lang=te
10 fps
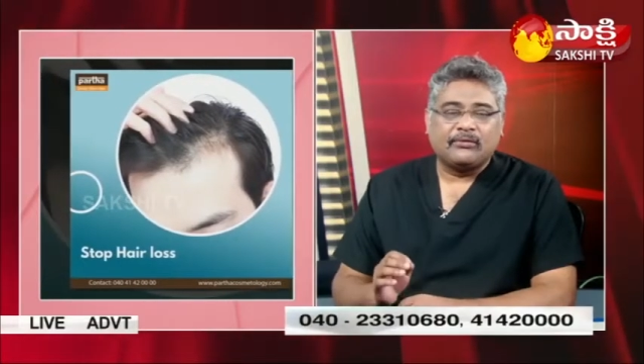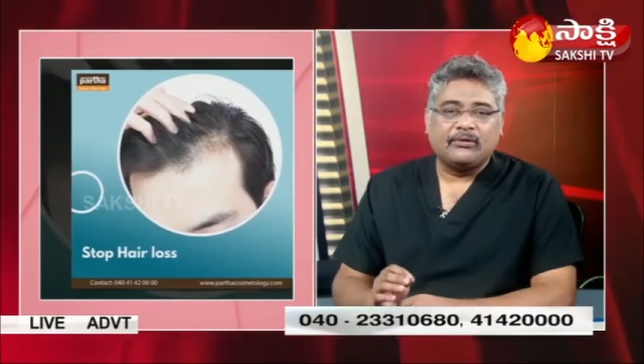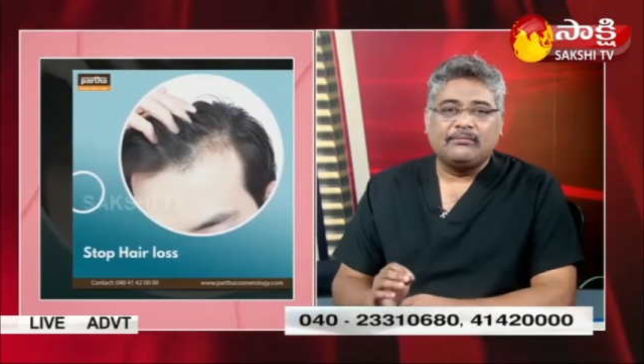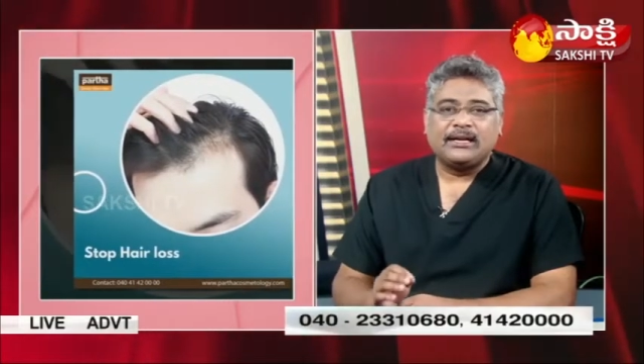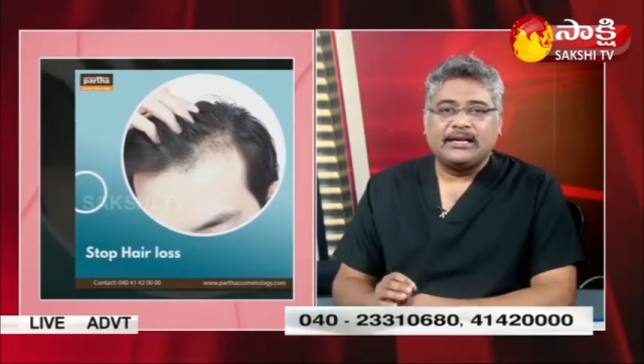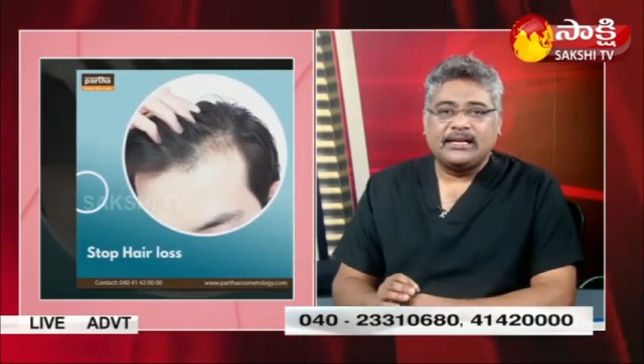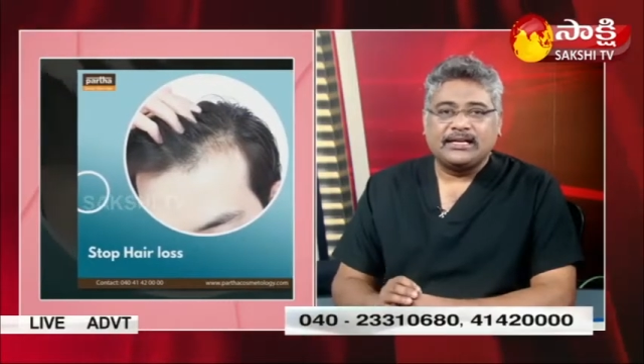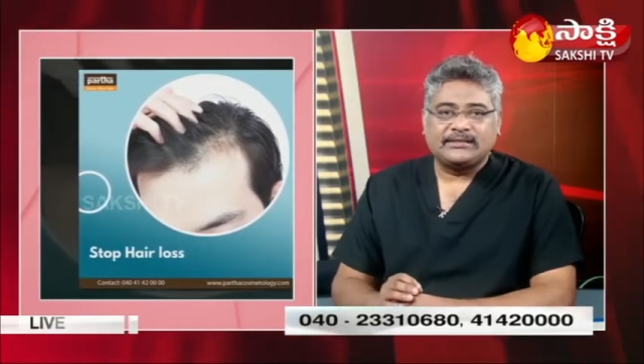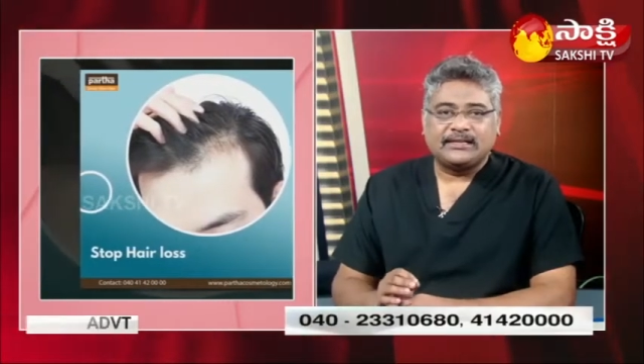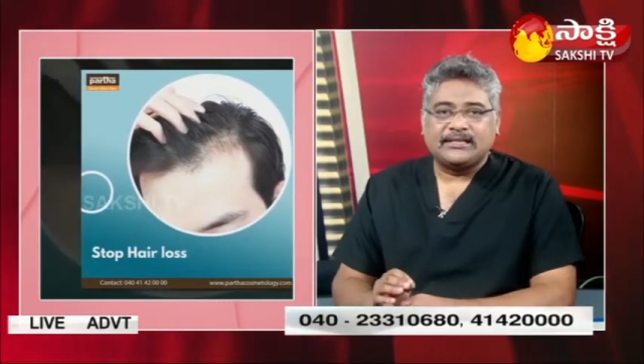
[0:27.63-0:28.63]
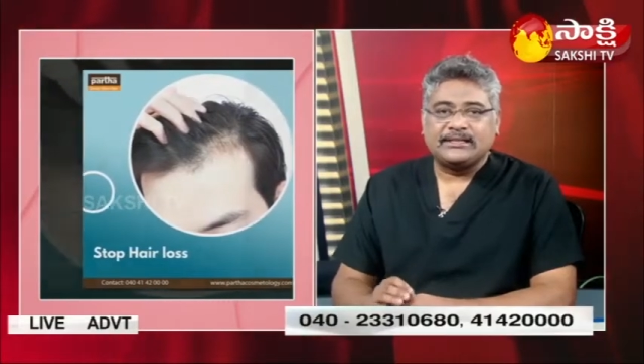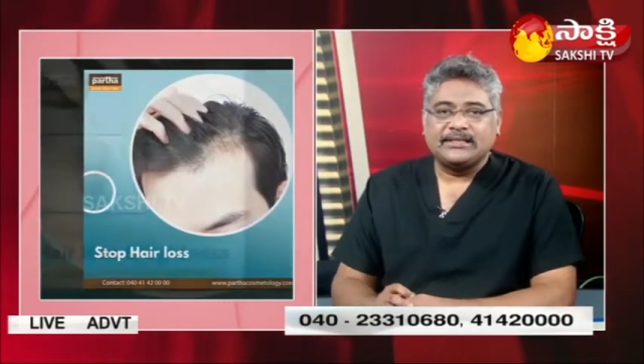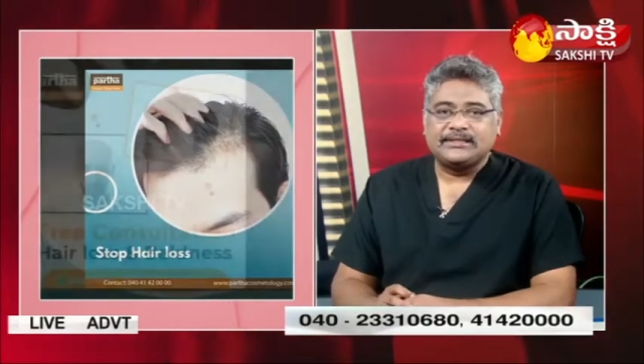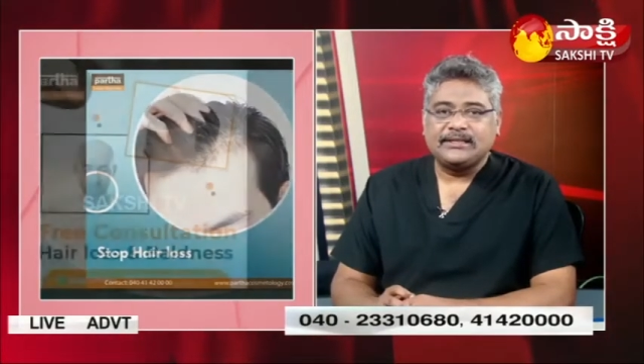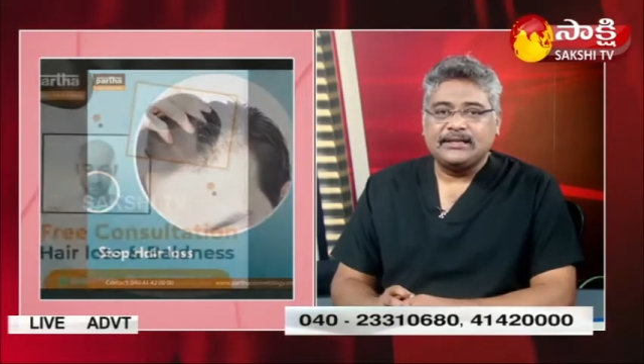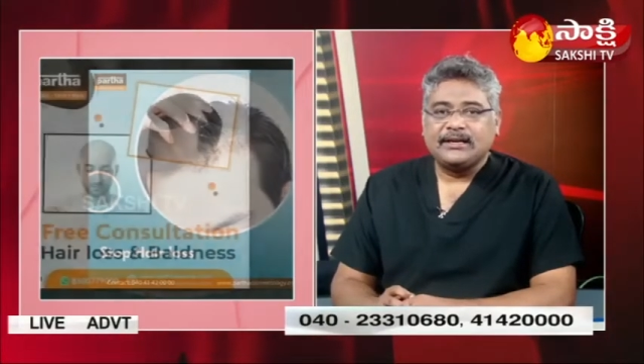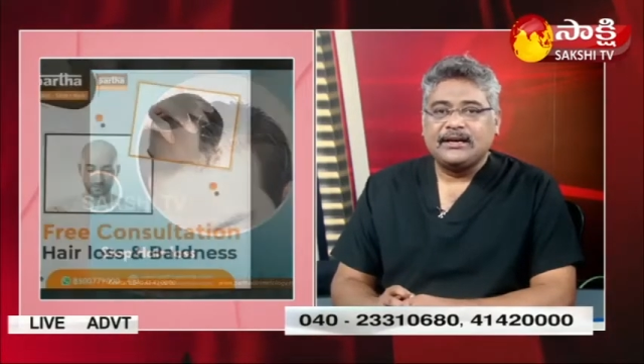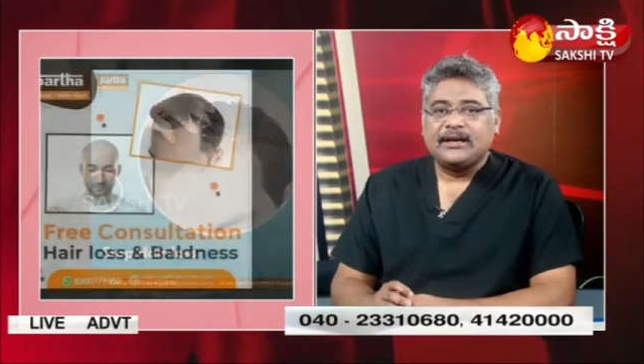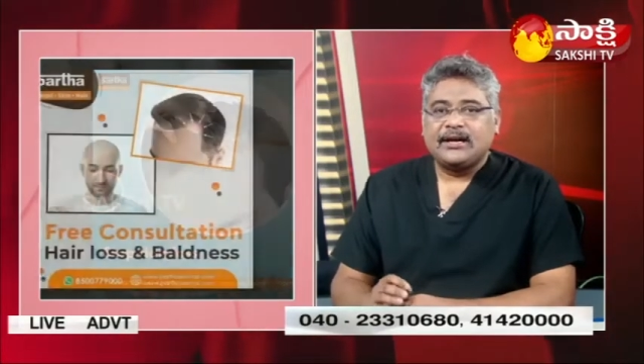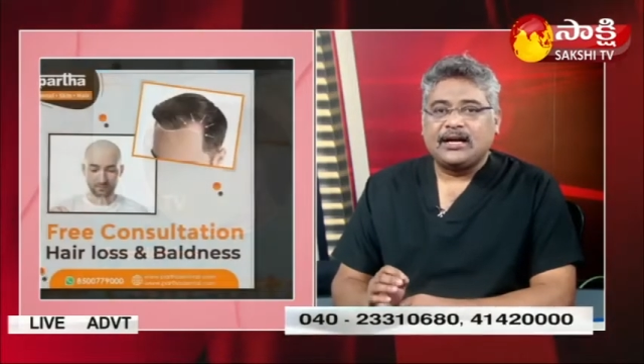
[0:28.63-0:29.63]
ఓన్ బ్లడ్ని ఎక్స్ట్రాక్ట్ చేసి
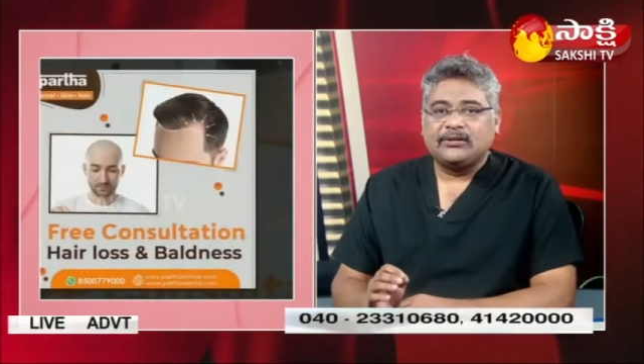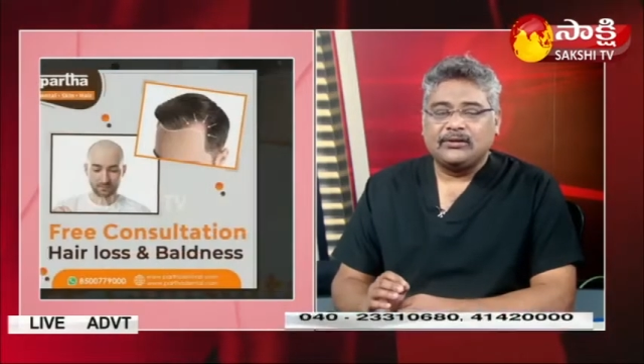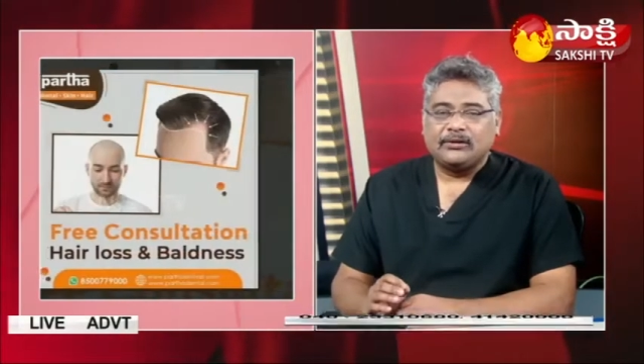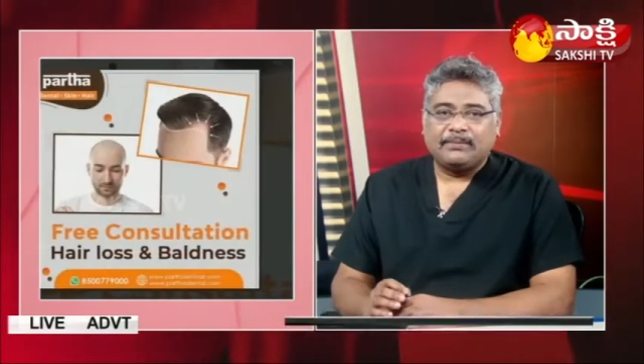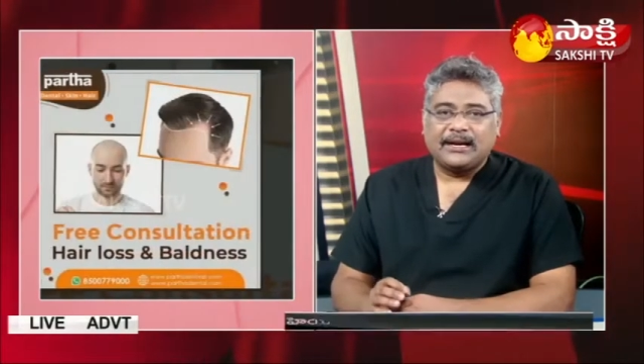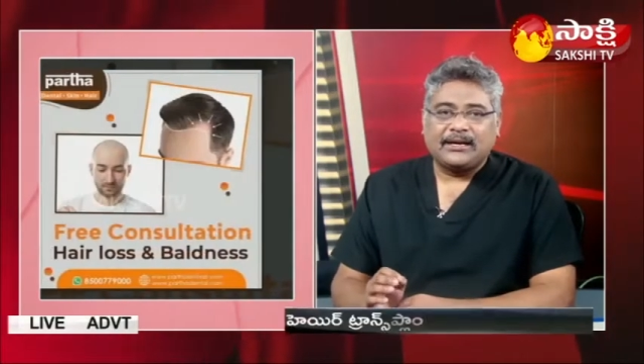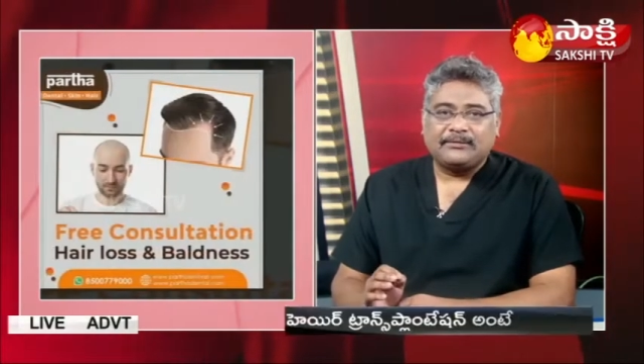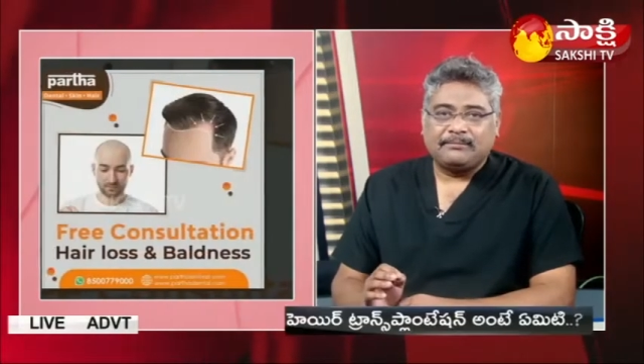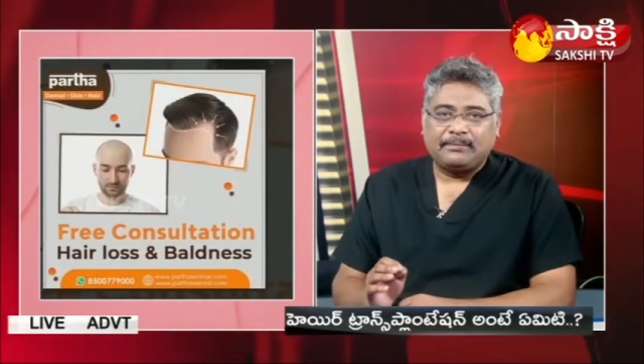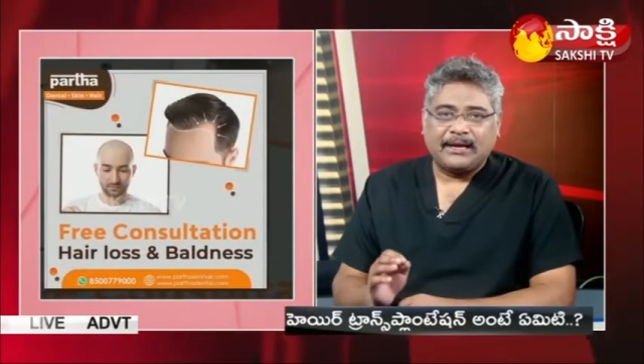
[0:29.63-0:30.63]
అందులో ప్లాట్